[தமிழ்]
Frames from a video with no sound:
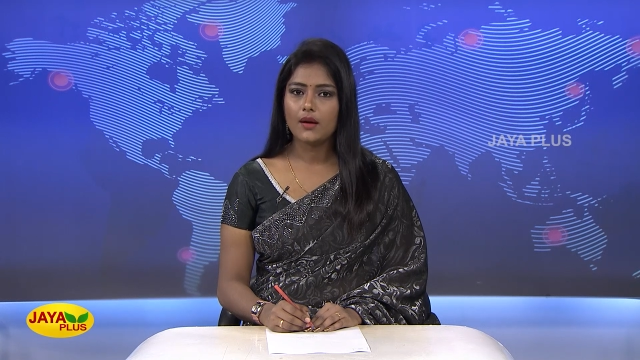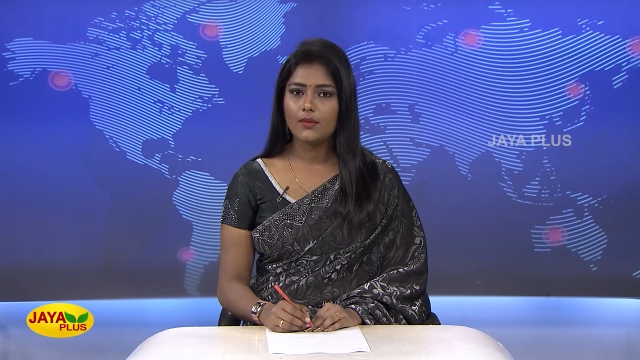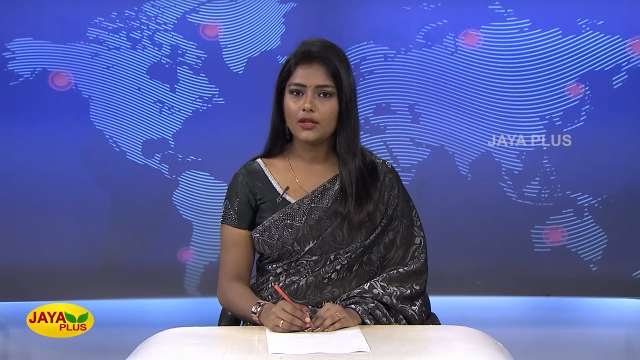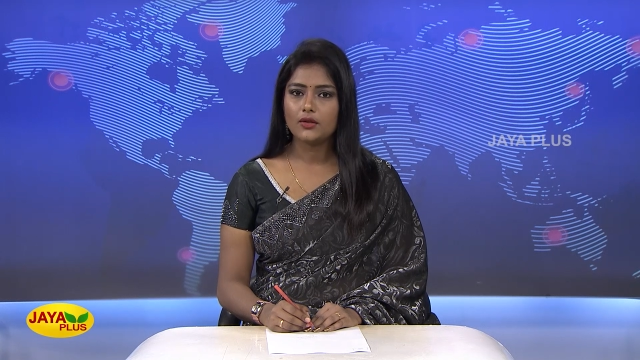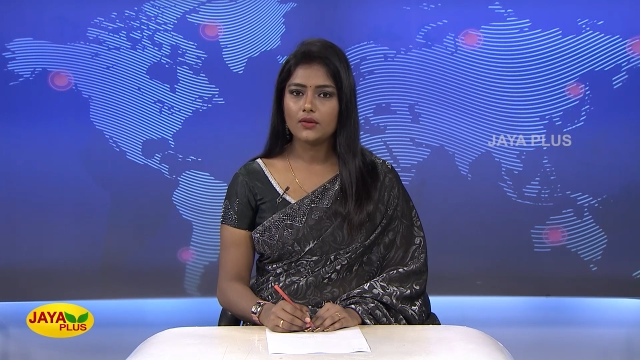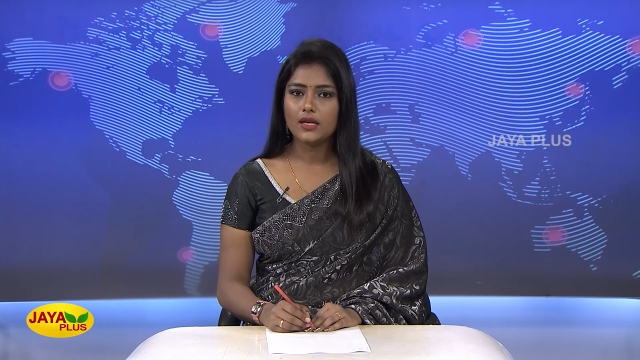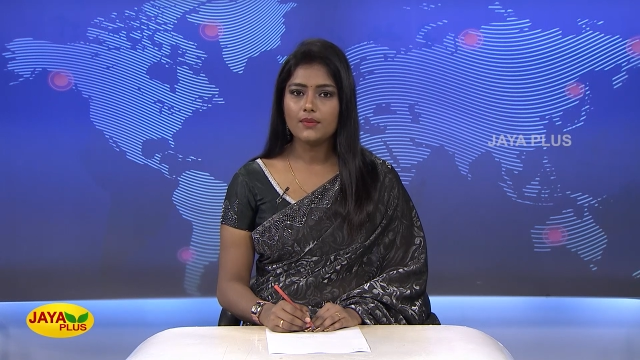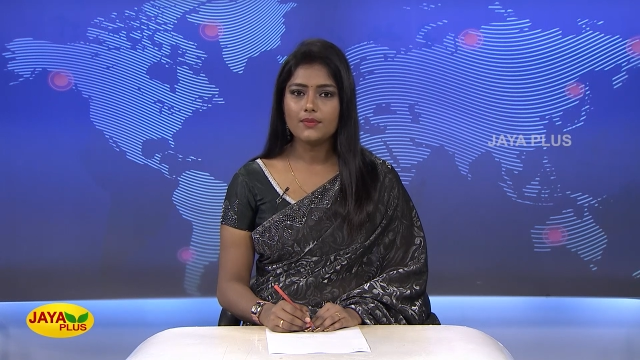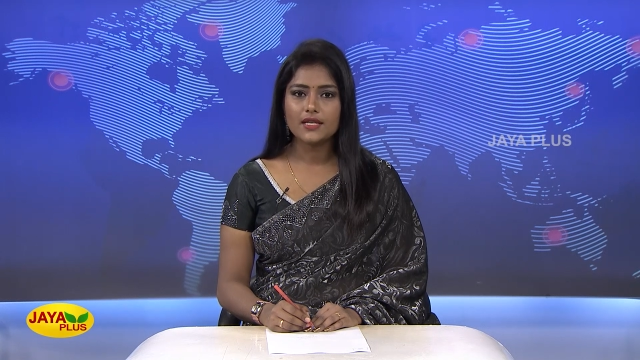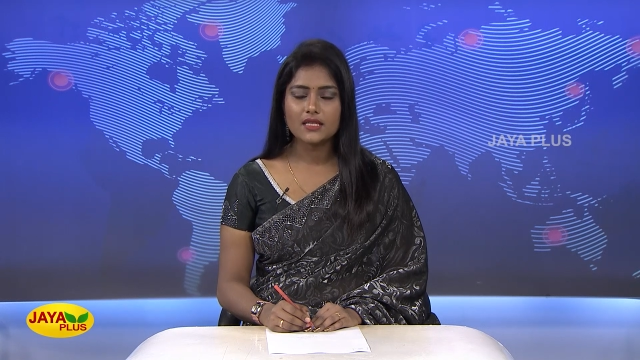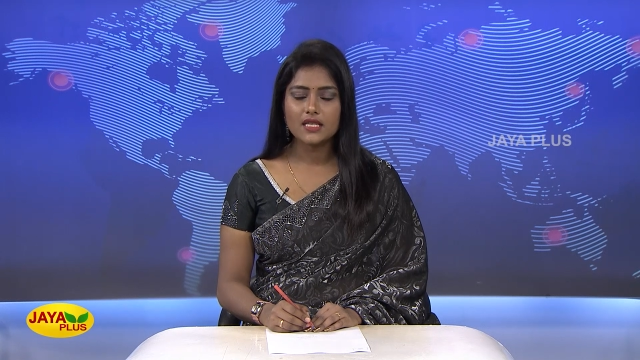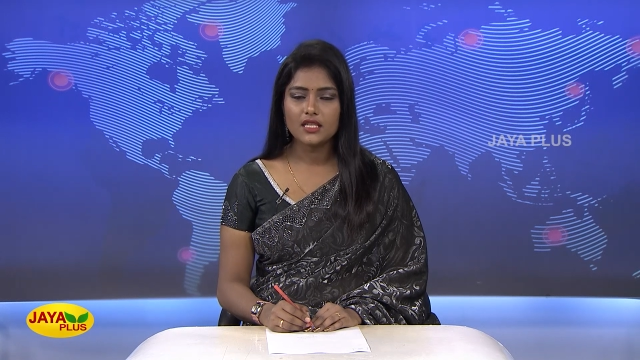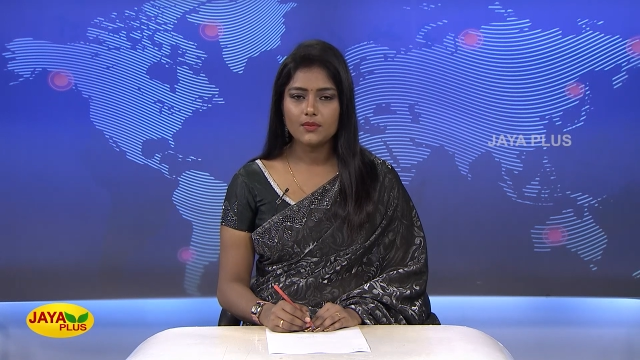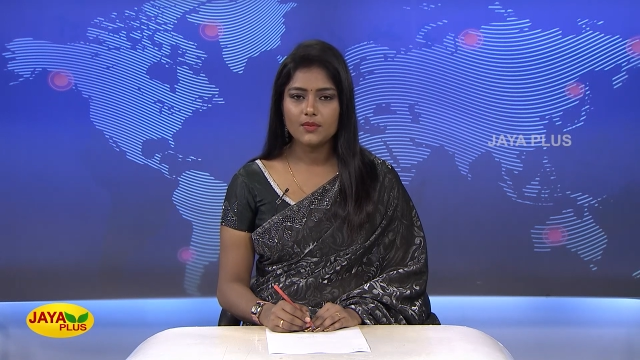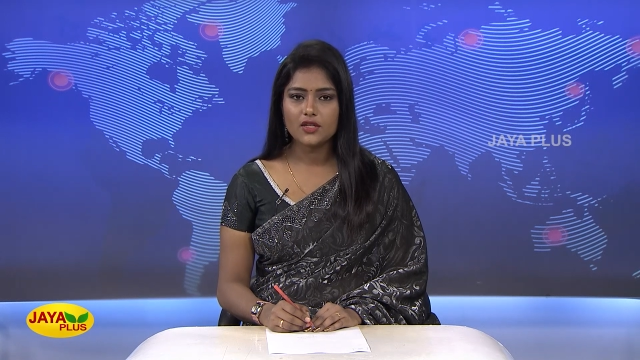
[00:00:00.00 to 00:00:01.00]
அமைந்துள்ள
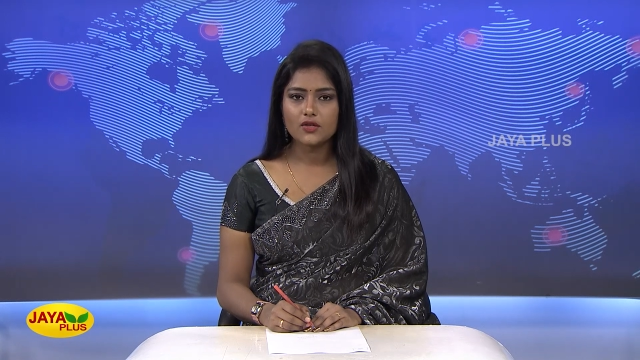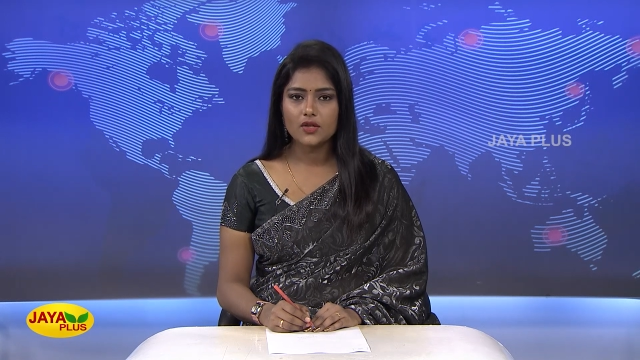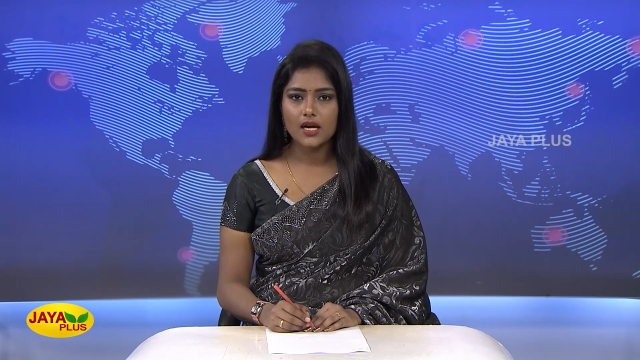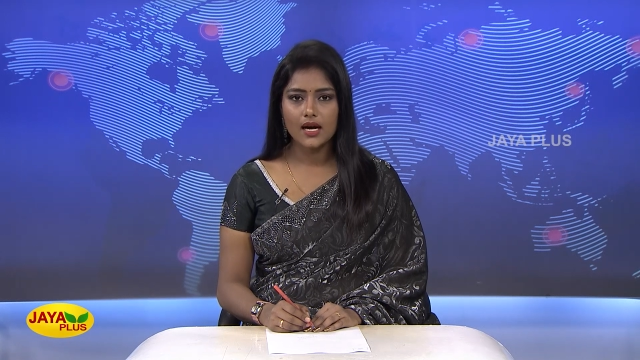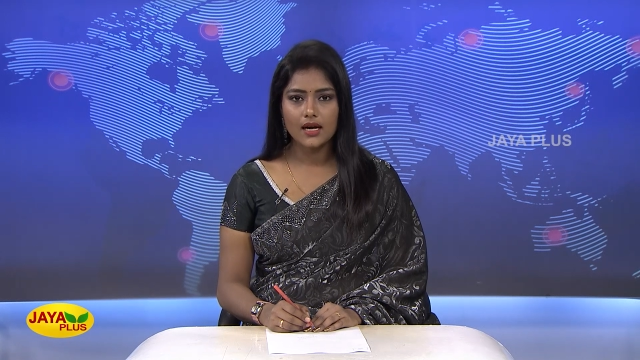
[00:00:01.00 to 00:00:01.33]
பிரசித்தி பெற்ற